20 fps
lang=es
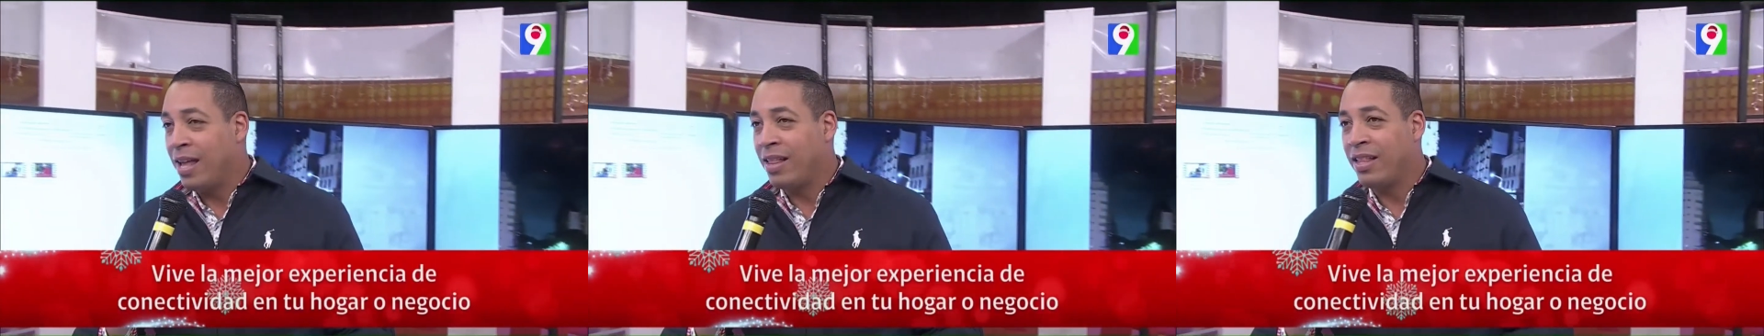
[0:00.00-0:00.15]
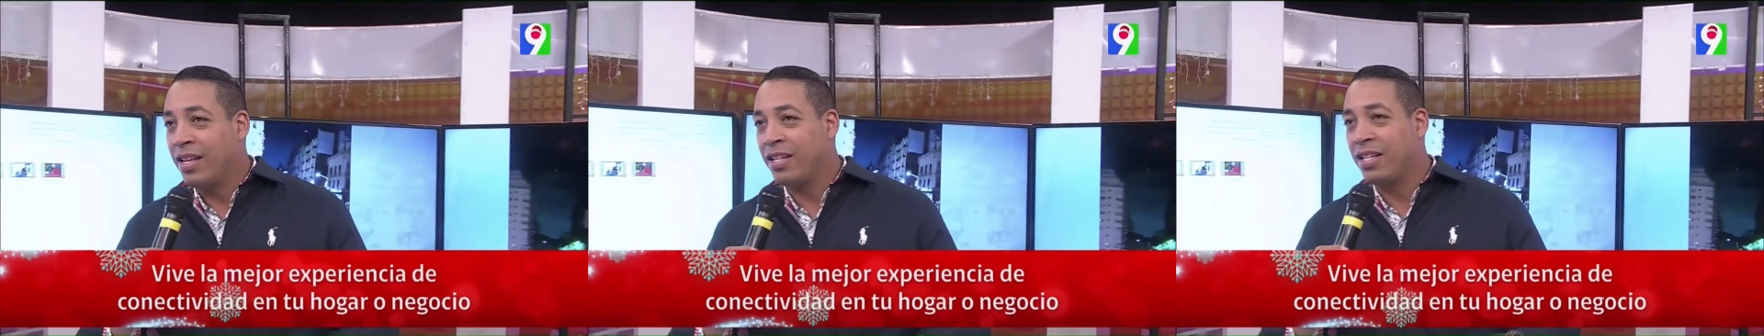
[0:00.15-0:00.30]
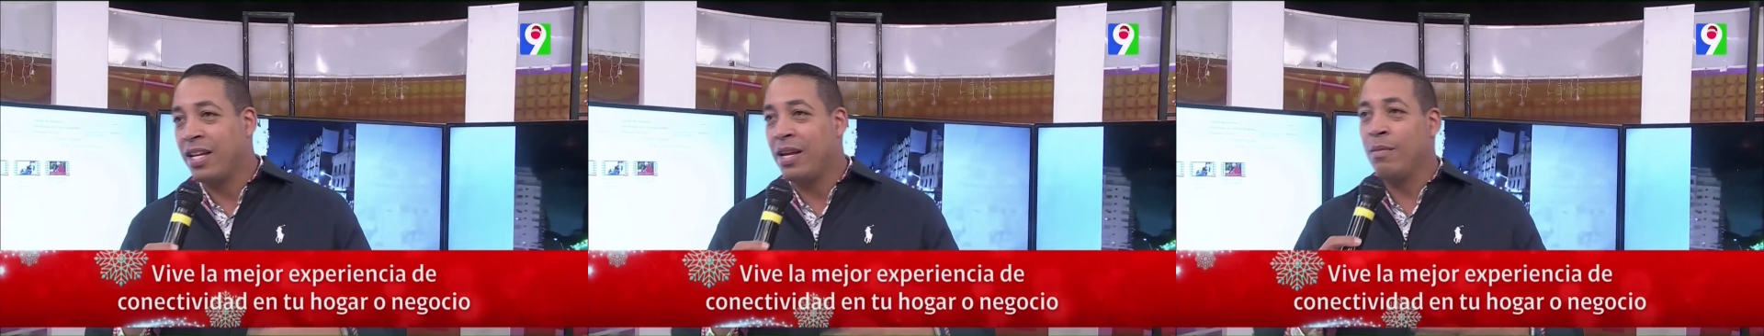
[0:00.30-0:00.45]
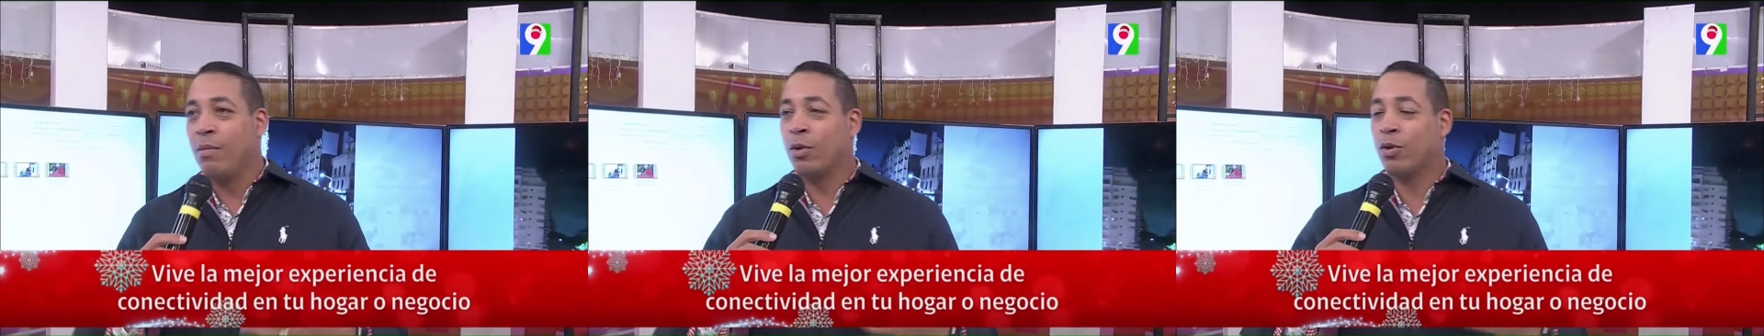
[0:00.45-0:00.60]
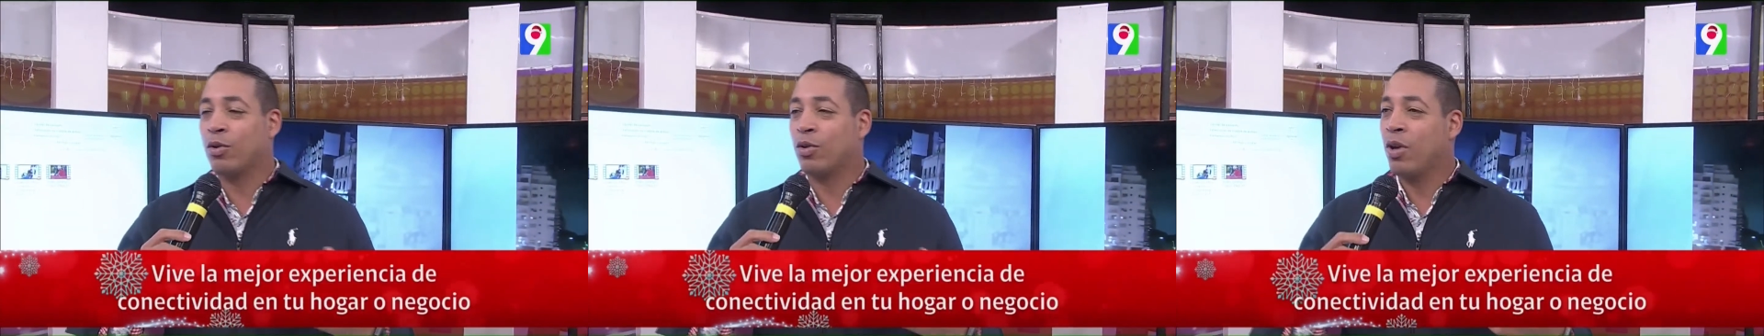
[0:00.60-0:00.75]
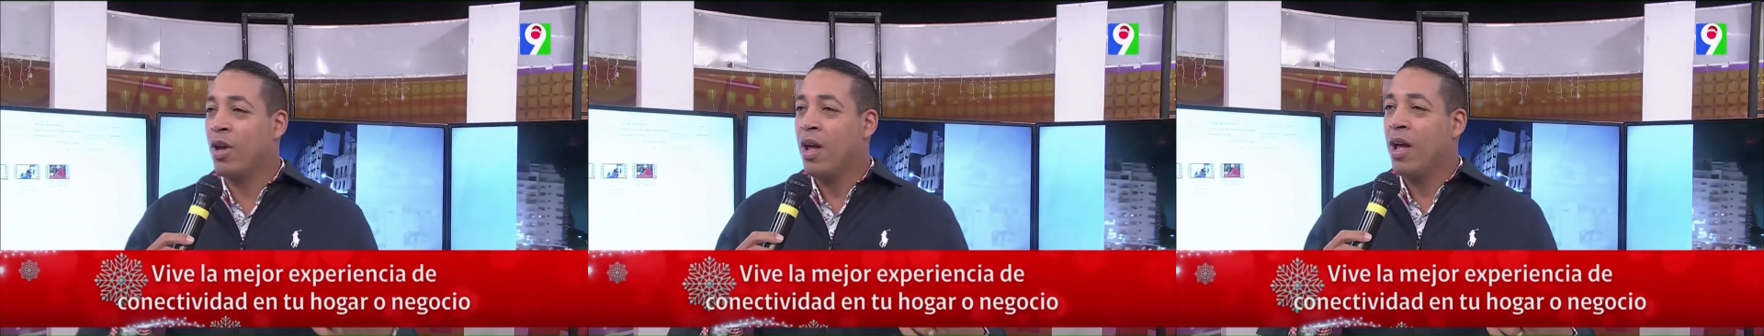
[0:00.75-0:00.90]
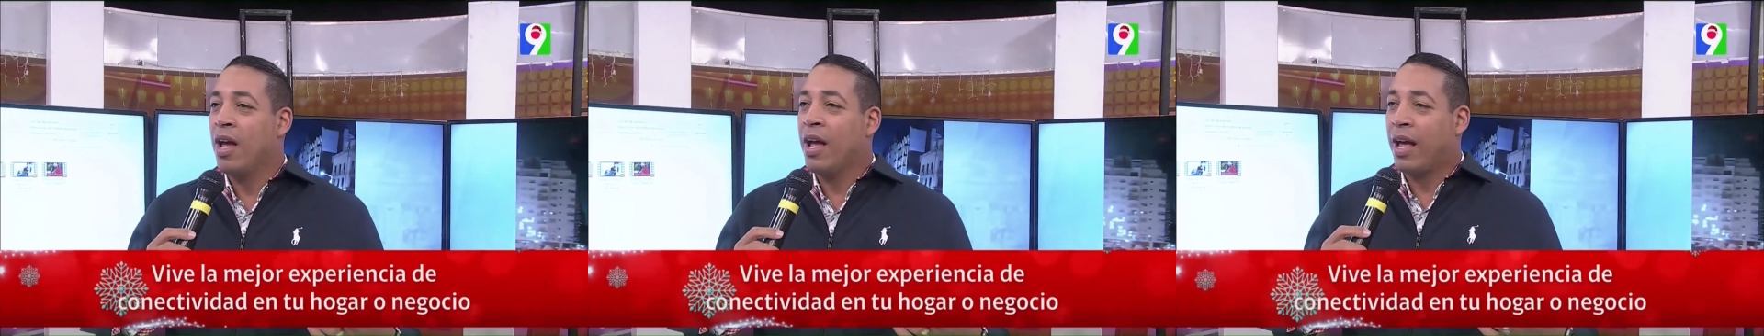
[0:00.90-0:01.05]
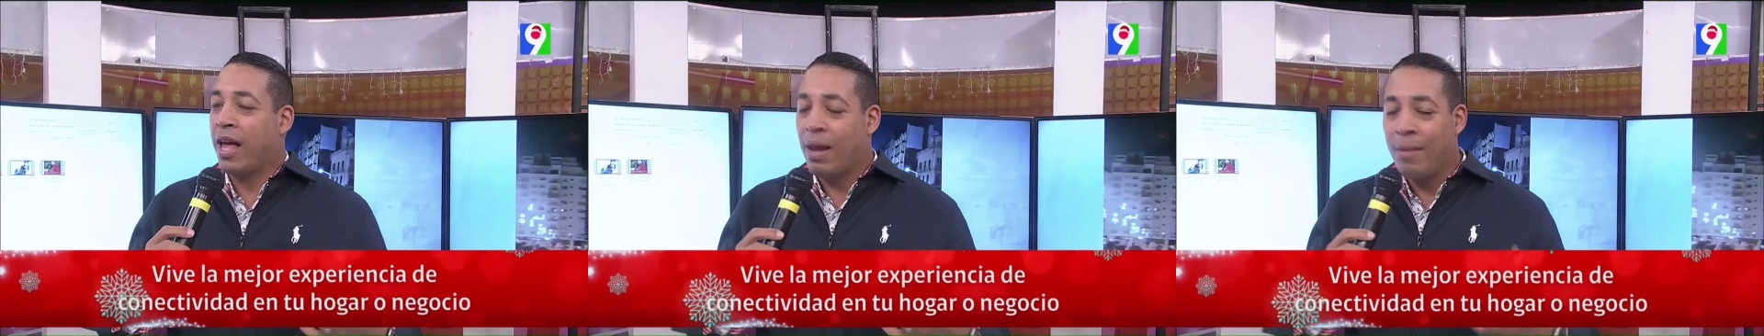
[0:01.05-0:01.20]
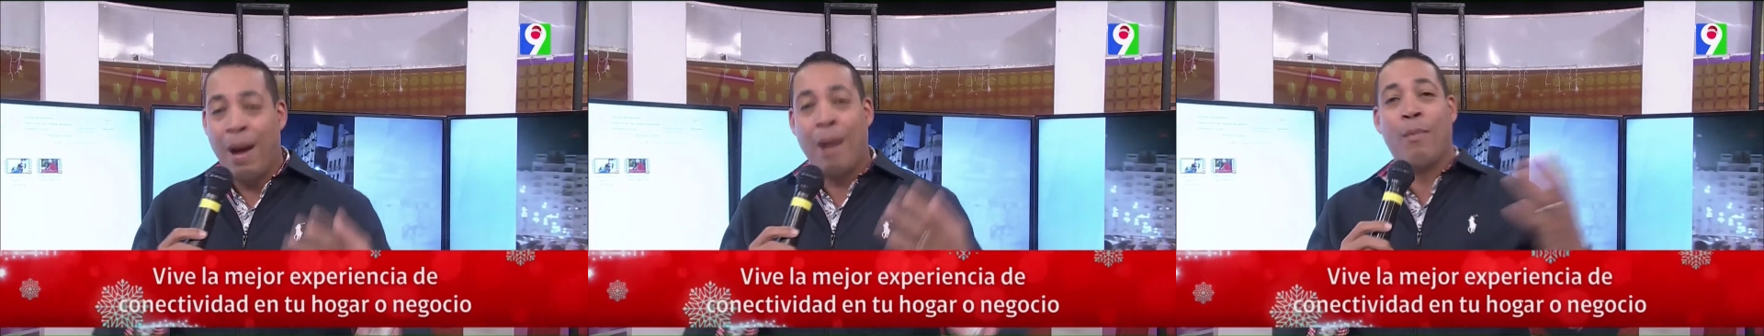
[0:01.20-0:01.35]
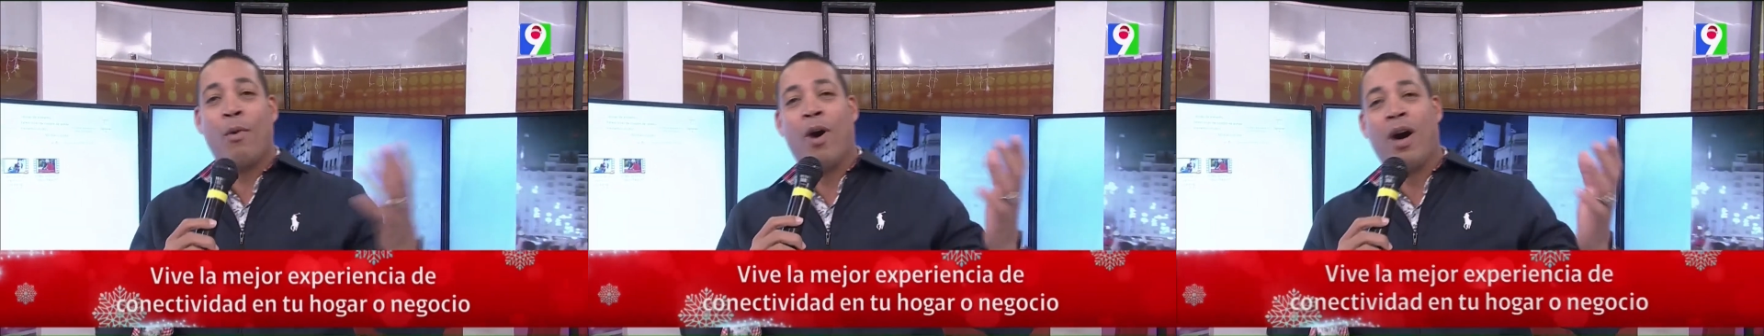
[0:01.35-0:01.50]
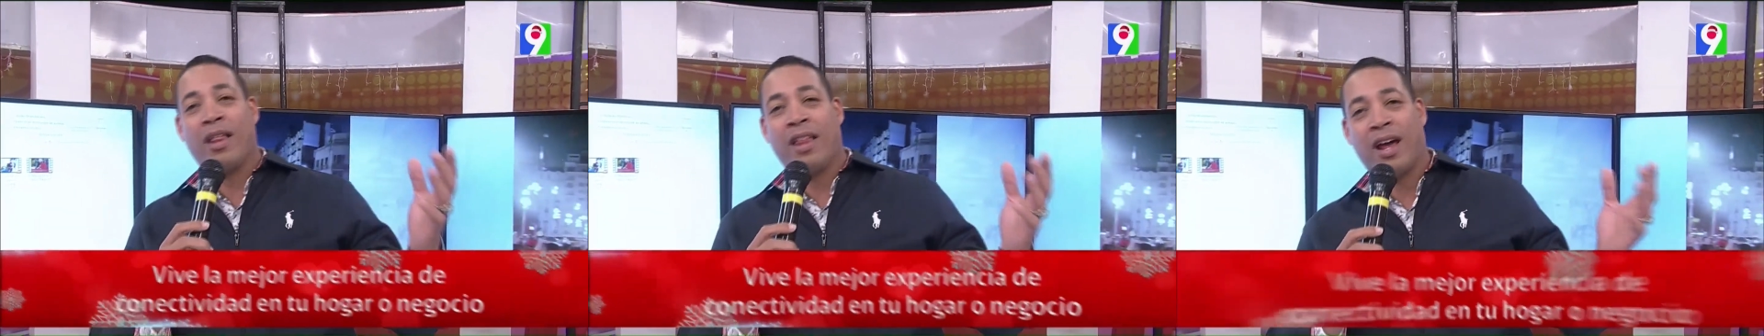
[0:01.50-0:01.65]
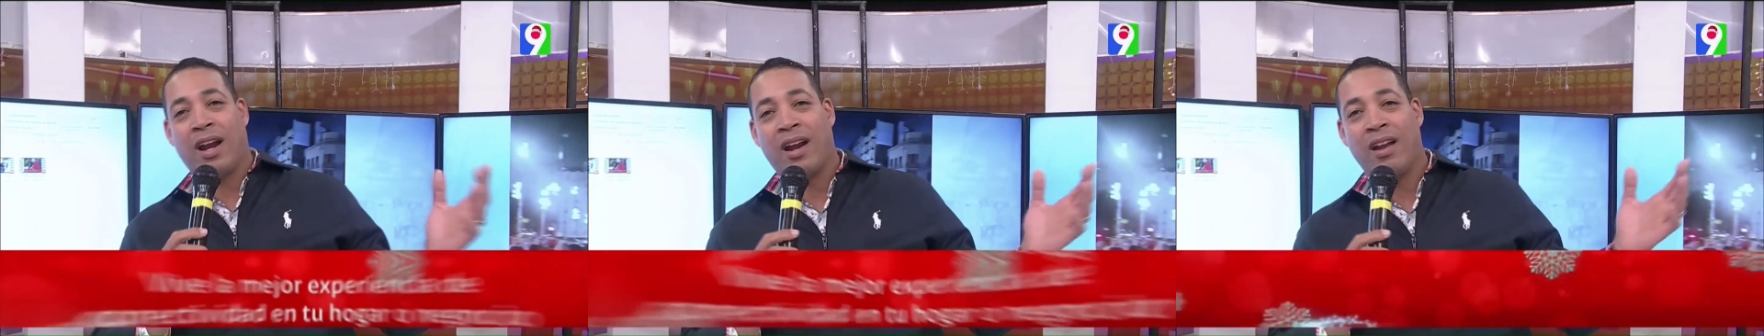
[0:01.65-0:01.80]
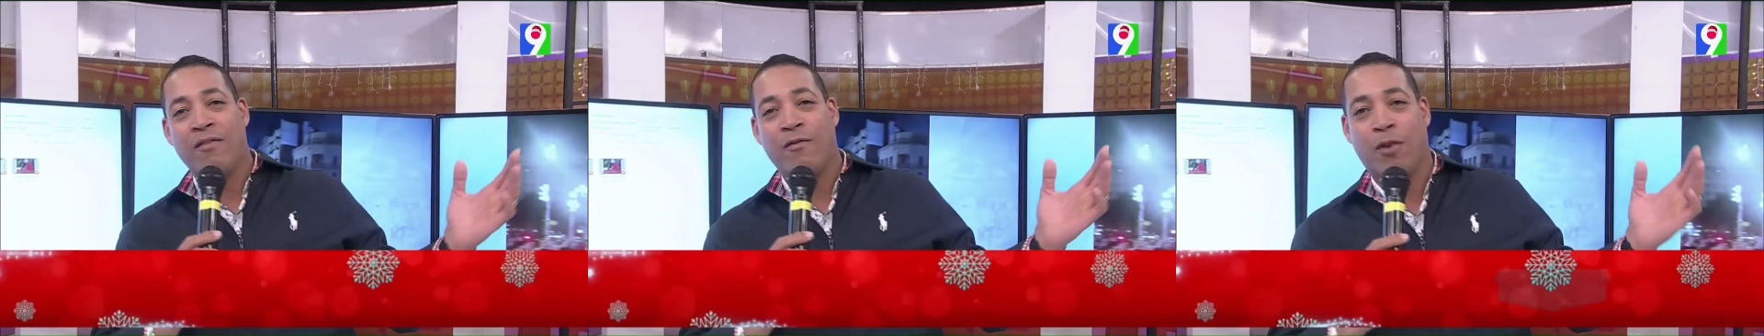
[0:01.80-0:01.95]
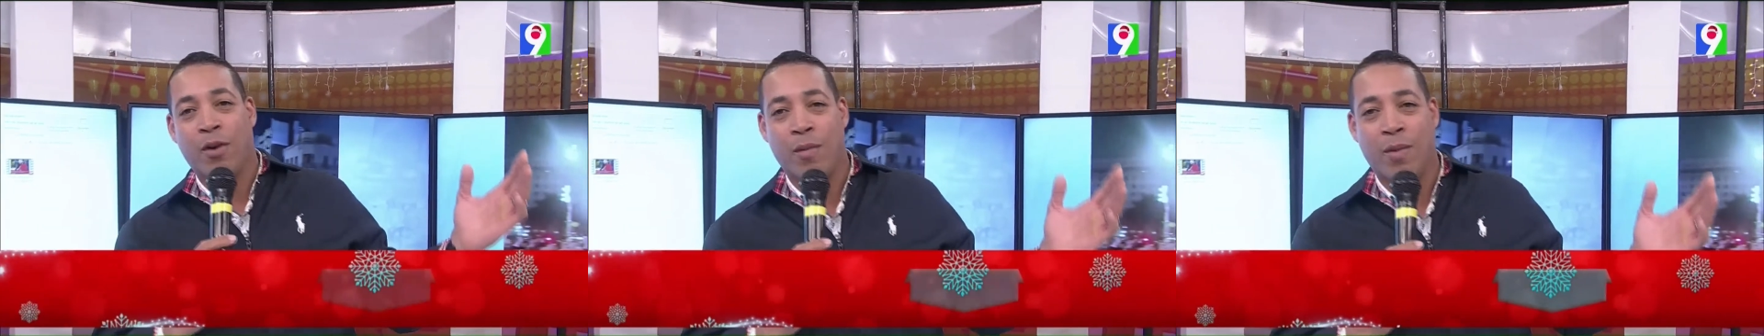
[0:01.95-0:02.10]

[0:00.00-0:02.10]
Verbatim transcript: les decimos que vamos a dar la